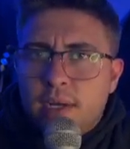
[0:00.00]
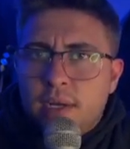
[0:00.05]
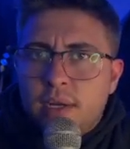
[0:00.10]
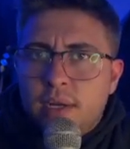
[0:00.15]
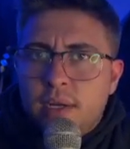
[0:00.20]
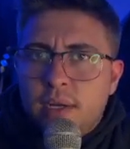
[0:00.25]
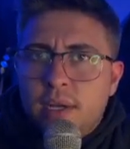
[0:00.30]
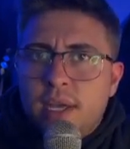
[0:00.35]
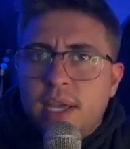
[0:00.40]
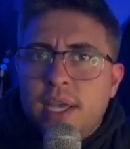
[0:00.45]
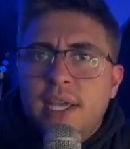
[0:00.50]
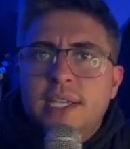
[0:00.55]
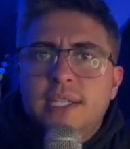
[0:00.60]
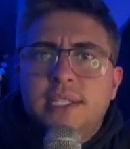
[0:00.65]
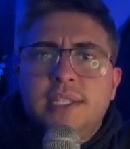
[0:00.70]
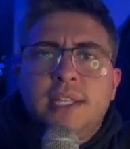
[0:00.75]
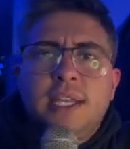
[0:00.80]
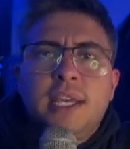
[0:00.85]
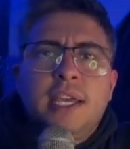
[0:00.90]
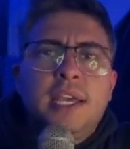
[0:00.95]

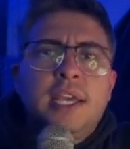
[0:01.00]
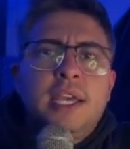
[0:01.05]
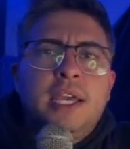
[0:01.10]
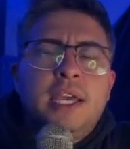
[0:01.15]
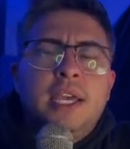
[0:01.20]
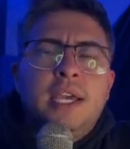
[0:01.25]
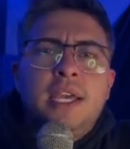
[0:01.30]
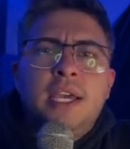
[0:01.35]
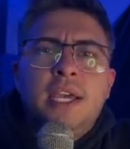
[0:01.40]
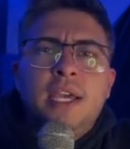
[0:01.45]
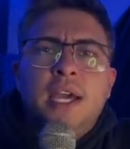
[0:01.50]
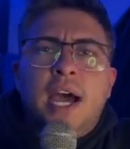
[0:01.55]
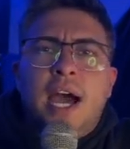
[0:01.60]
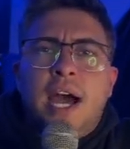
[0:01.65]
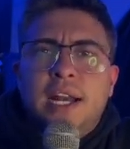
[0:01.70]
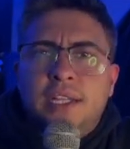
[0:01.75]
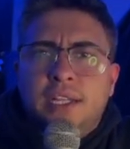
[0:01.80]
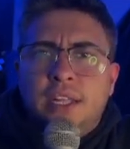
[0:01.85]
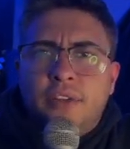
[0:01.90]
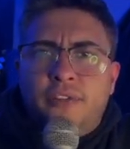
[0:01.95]
este
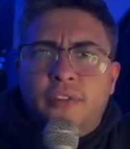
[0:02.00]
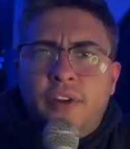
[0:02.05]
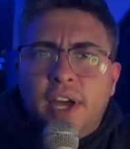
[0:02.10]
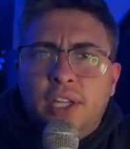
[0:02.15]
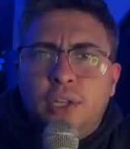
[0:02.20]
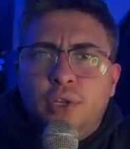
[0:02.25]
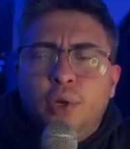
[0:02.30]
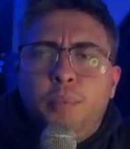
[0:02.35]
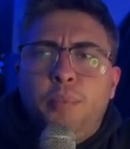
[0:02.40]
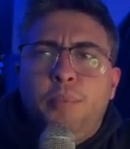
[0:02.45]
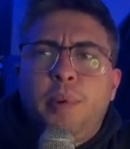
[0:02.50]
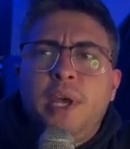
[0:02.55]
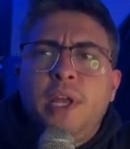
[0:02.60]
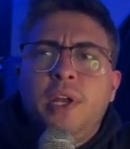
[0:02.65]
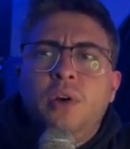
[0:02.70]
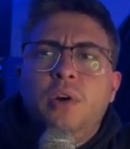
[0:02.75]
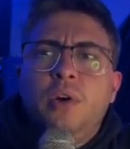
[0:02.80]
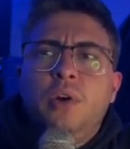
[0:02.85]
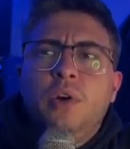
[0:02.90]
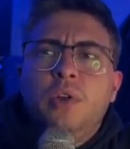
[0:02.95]
artefacto
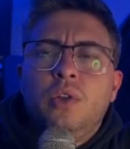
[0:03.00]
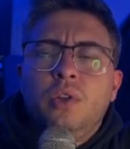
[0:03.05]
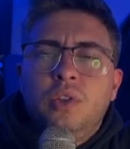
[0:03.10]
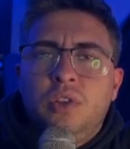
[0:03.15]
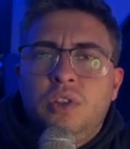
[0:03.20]
pero de